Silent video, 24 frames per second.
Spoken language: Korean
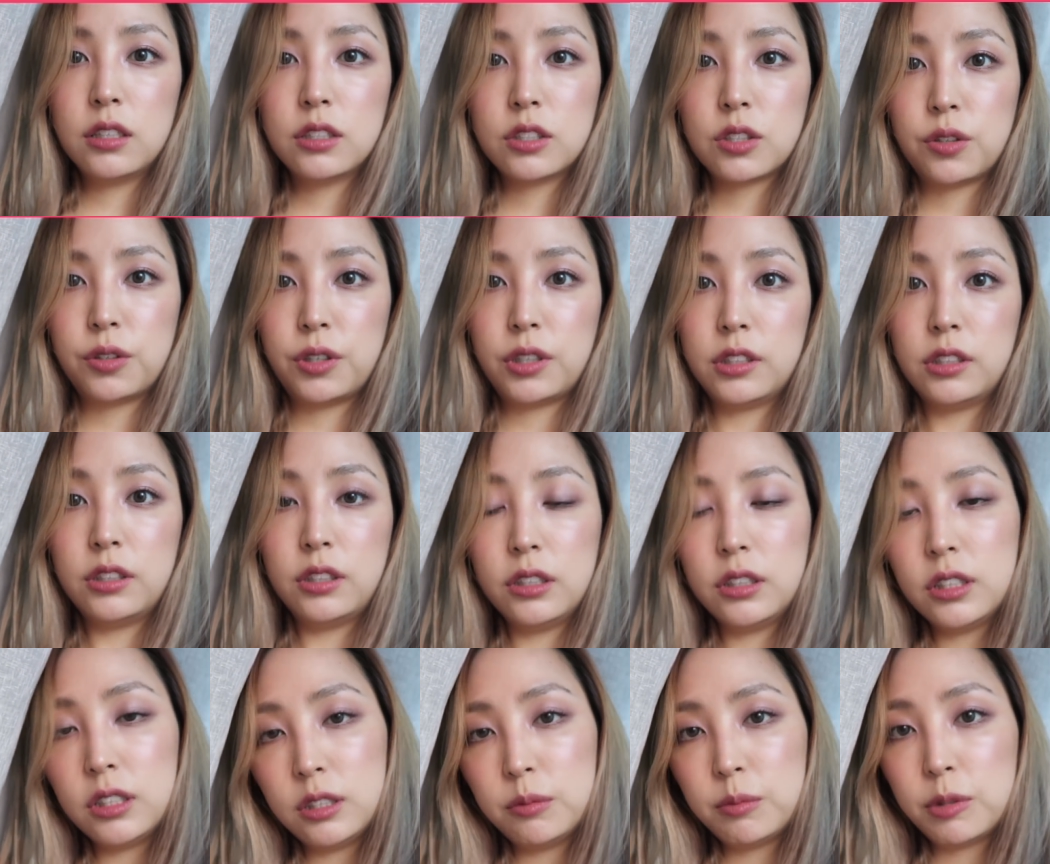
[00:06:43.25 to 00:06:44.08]
저의
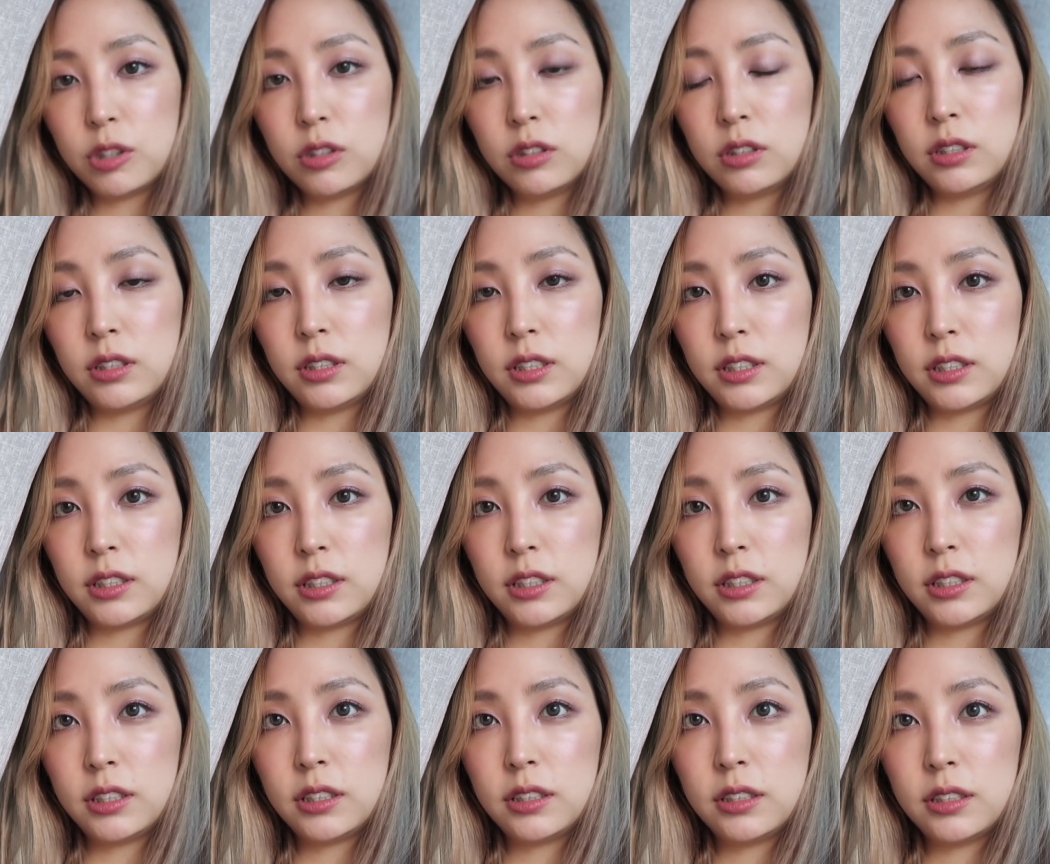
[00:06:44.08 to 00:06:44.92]

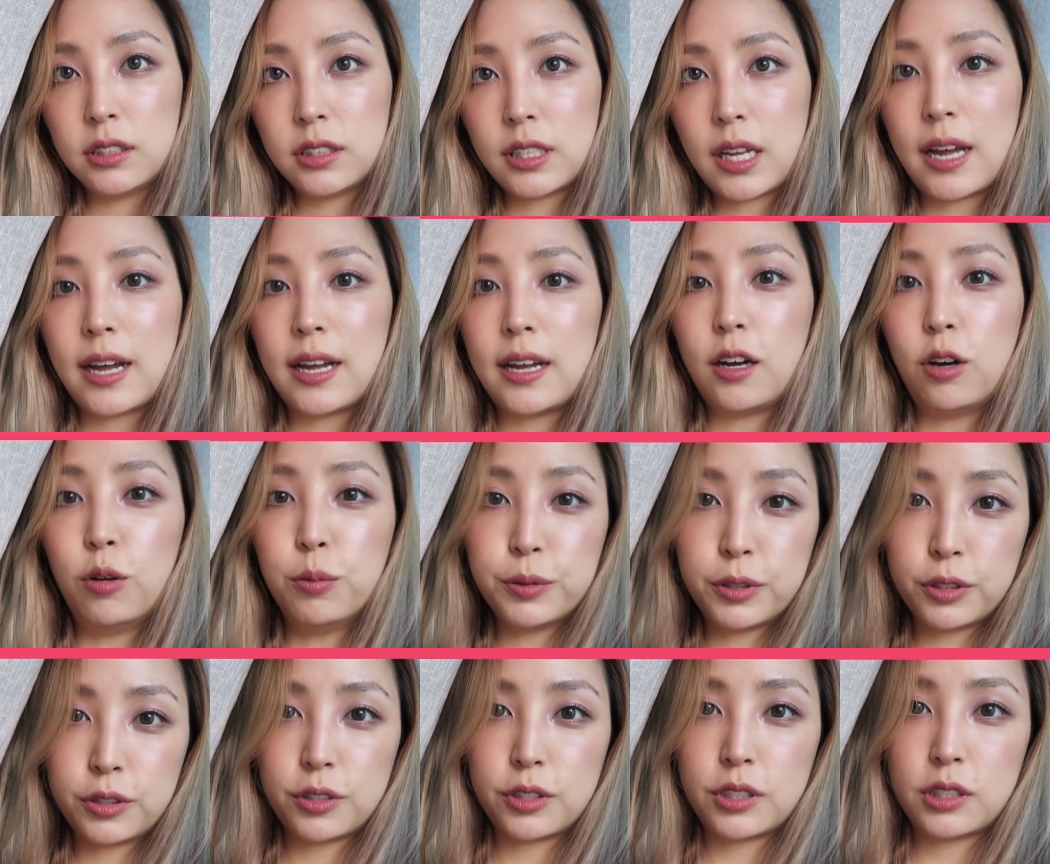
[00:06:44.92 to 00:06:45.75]
트리트먼트는 다
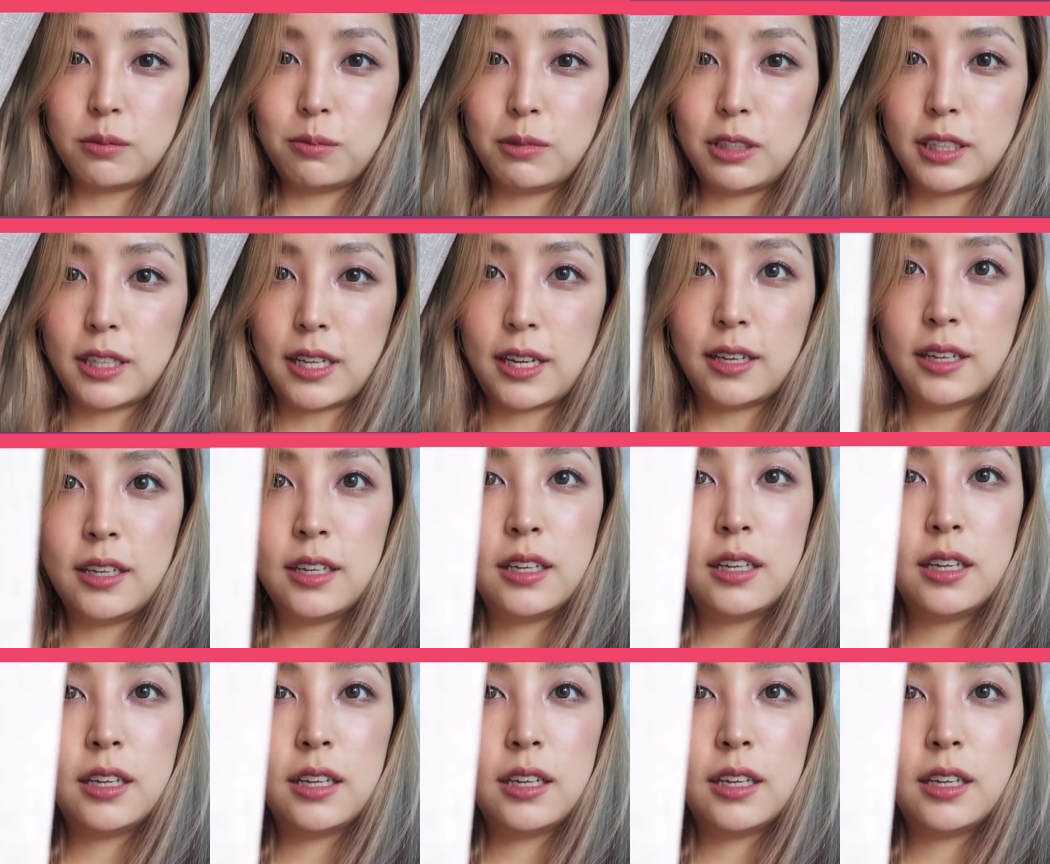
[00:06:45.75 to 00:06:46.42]
없어졌습니다.